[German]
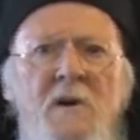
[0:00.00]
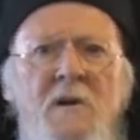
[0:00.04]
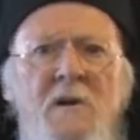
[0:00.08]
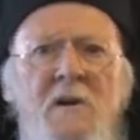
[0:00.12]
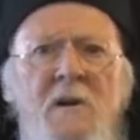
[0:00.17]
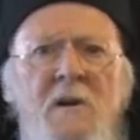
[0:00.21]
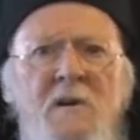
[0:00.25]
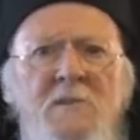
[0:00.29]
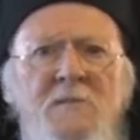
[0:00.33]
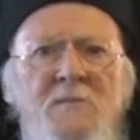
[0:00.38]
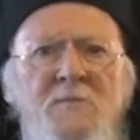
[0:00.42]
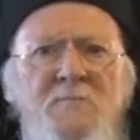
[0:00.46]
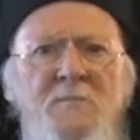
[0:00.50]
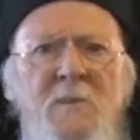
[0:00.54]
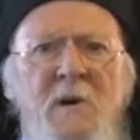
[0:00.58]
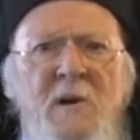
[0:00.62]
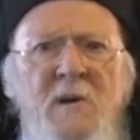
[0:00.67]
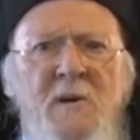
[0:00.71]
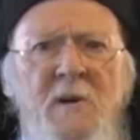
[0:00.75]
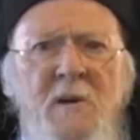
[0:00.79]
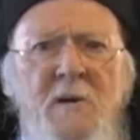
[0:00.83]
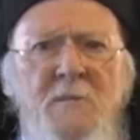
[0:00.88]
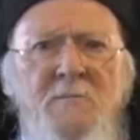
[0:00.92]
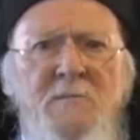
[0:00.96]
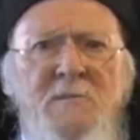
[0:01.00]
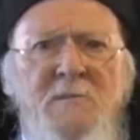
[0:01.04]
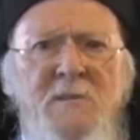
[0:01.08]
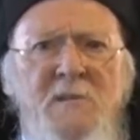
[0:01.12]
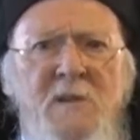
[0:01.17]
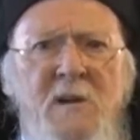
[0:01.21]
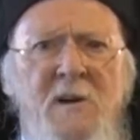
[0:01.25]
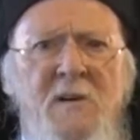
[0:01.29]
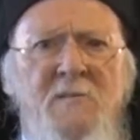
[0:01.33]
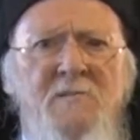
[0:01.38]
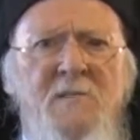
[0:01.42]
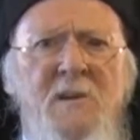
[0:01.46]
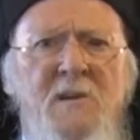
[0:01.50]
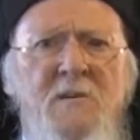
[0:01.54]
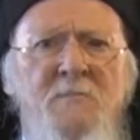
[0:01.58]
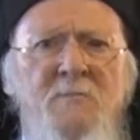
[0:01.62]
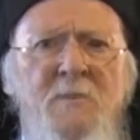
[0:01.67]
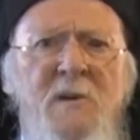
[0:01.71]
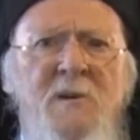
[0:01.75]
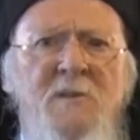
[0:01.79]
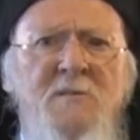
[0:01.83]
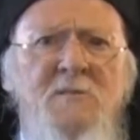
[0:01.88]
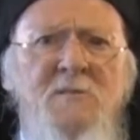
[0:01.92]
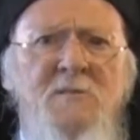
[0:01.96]
There has perhaps never
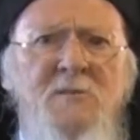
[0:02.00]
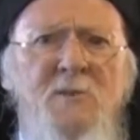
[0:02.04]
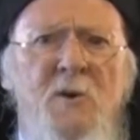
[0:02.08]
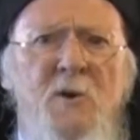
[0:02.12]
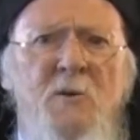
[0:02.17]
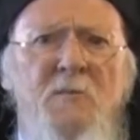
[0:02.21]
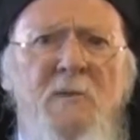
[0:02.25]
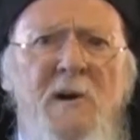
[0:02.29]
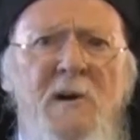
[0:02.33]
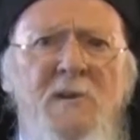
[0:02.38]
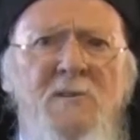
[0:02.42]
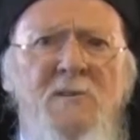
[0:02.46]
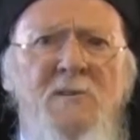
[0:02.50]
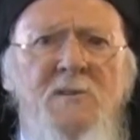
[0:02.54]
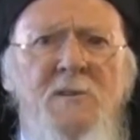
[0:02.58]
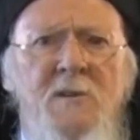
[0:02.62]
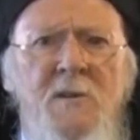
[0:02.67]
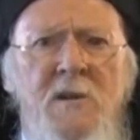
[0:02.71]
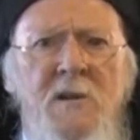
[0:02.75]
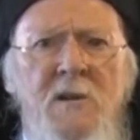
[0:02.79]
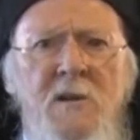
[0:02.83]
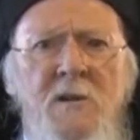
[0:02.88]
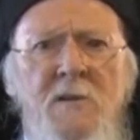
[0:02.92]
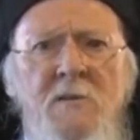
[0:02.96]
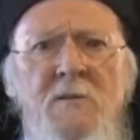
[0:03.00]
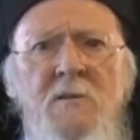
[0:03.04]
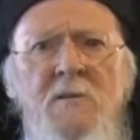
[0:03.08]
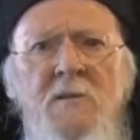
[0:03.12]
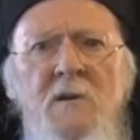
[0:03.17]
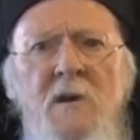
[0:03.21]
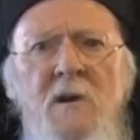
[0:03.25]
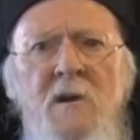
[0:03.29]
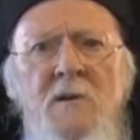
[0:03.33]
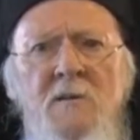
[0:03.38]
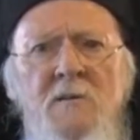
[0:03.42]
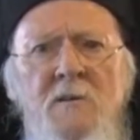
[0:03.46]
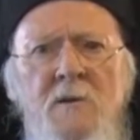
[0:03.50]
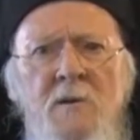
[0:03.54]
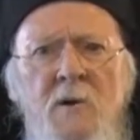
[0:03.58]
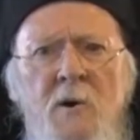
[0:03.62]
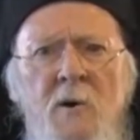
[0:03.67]
been so much need and